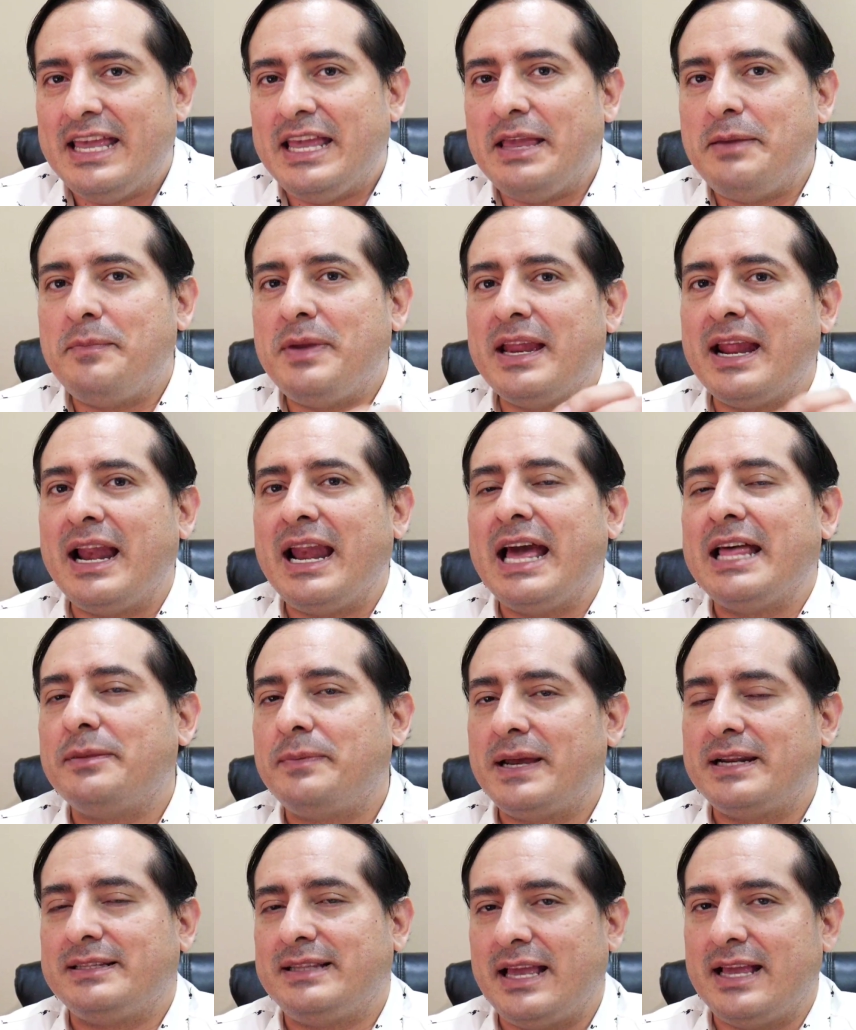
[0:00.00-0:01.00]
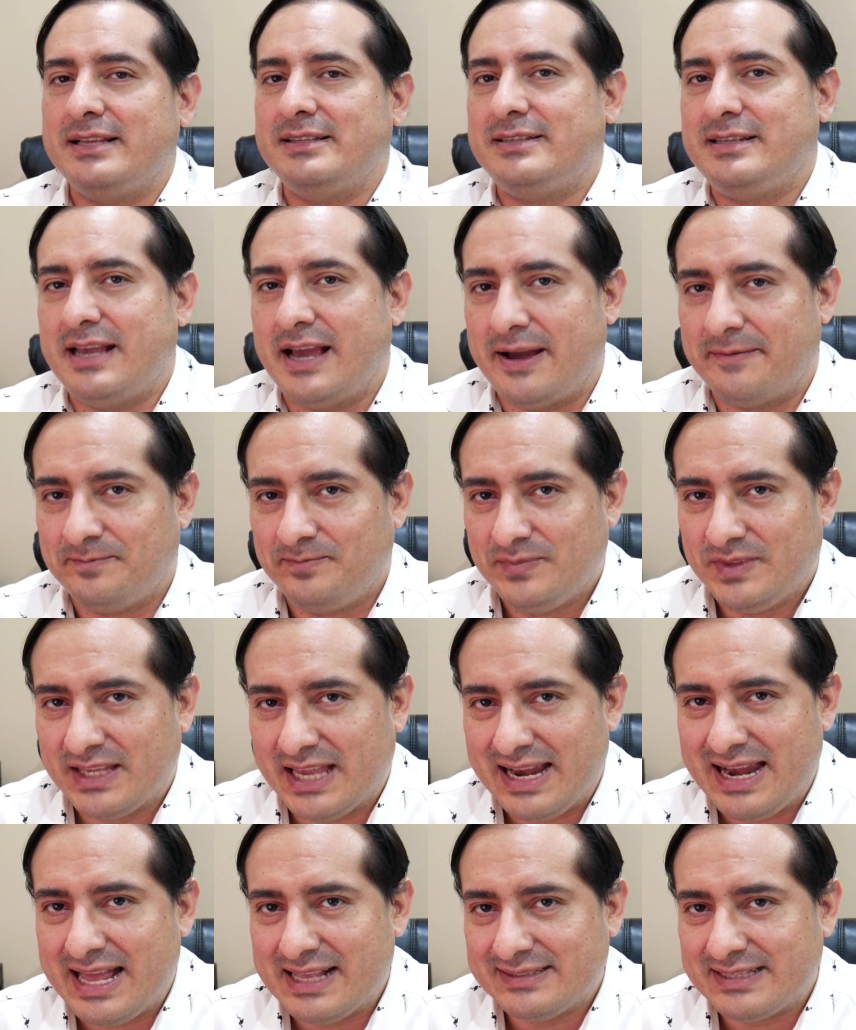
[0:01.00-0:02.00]
Y miren la advertencia
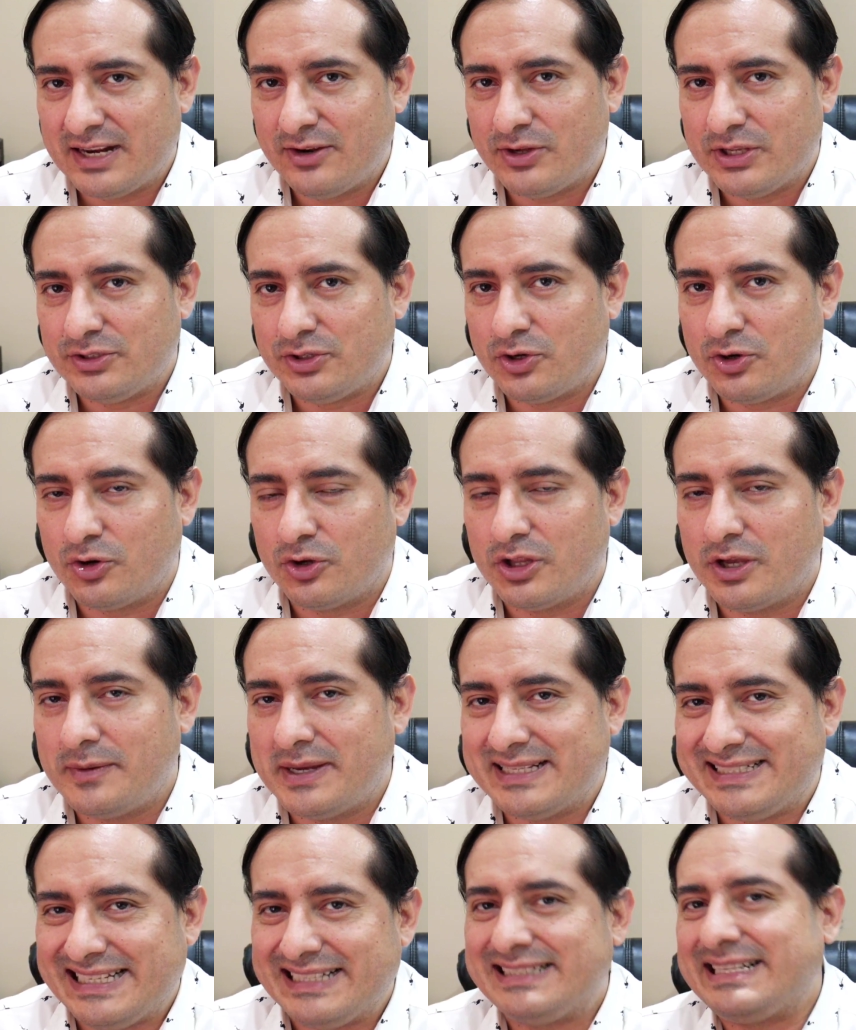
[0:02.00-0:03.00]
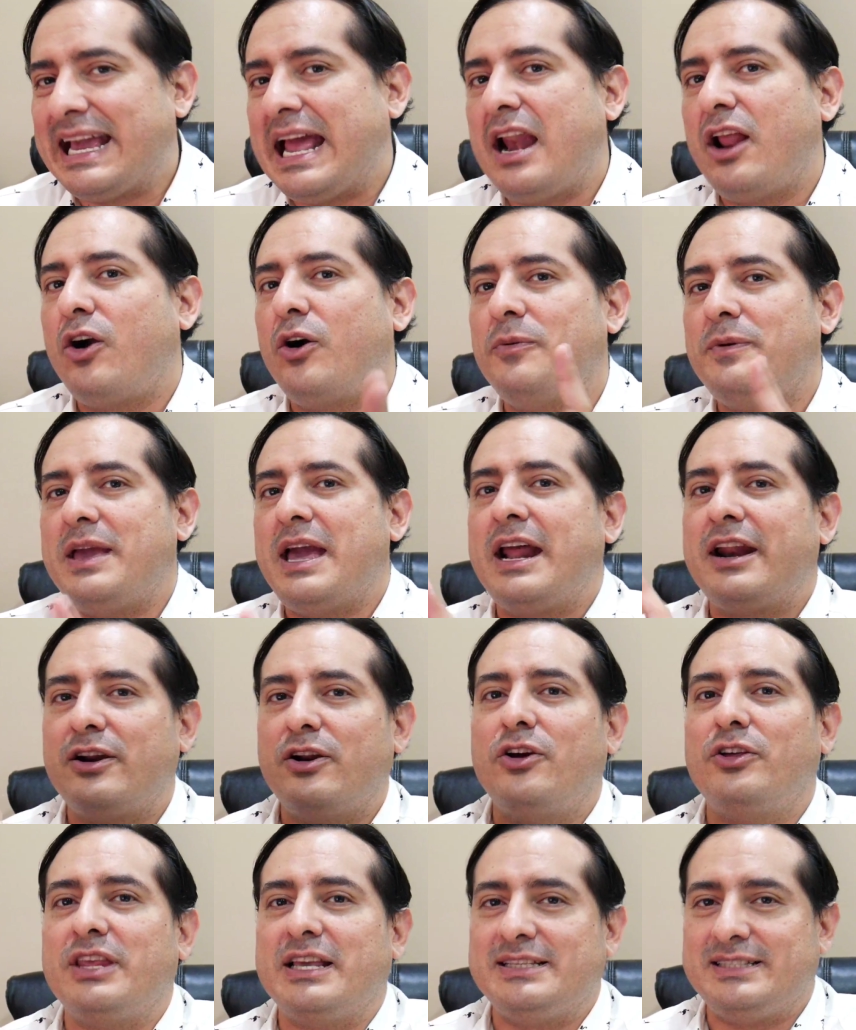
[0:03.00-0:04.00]
que lanza Lorenzo Córdoba si es que el
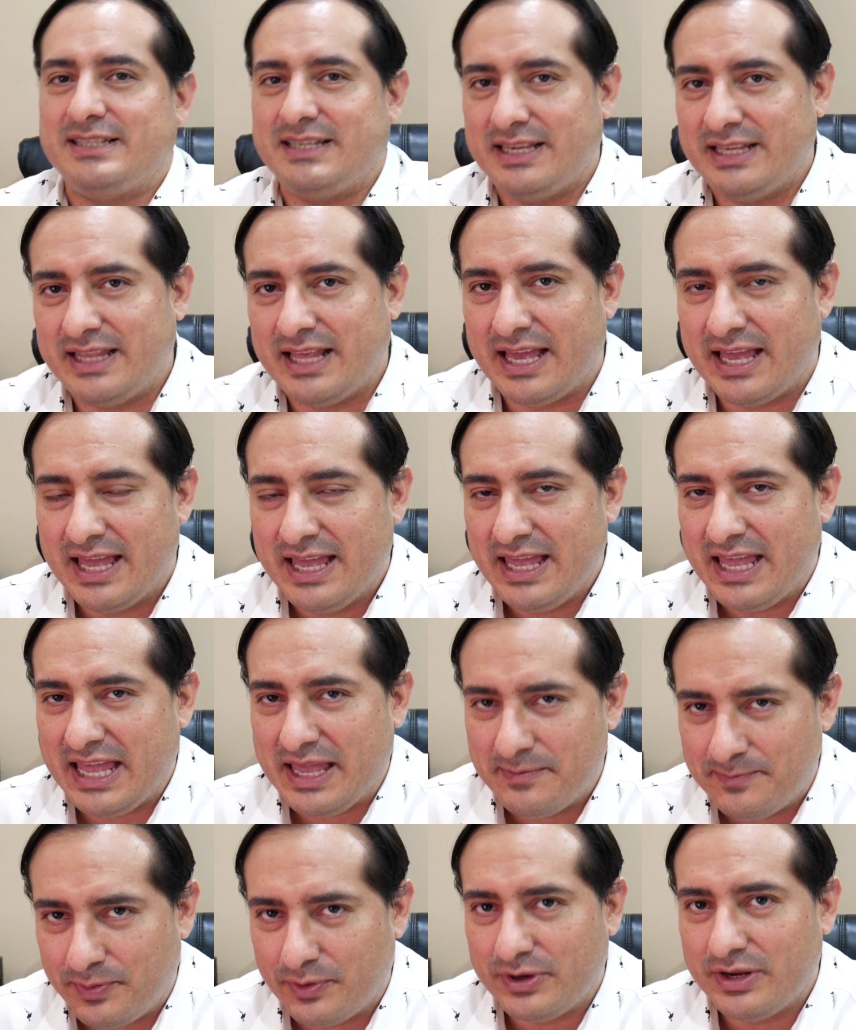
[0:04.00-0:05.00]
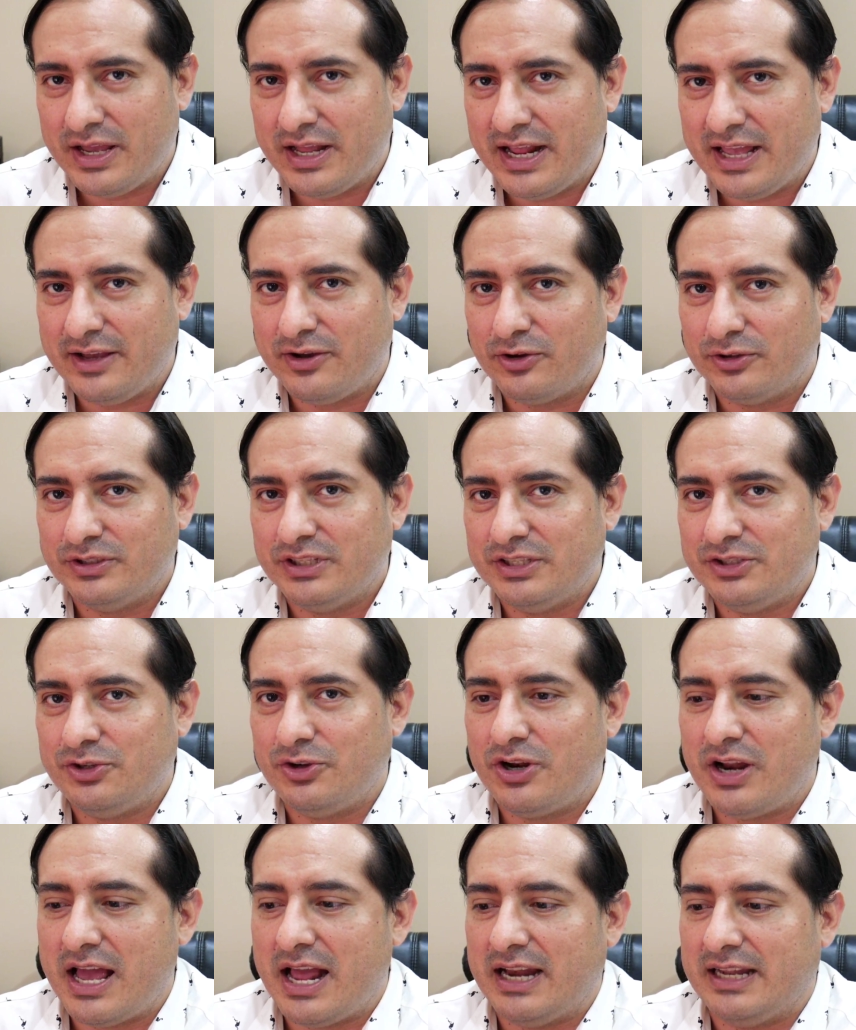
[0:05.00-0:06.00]
gobierno decide imponer a
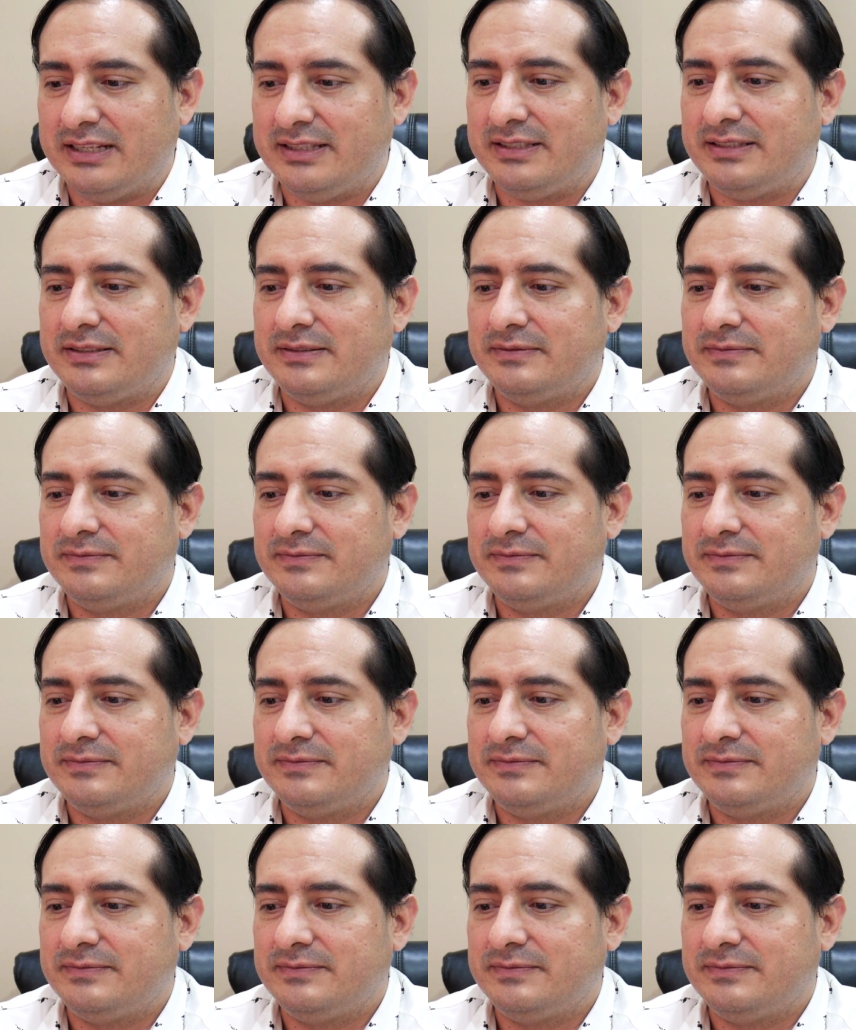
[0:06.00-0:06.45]
incondicionales.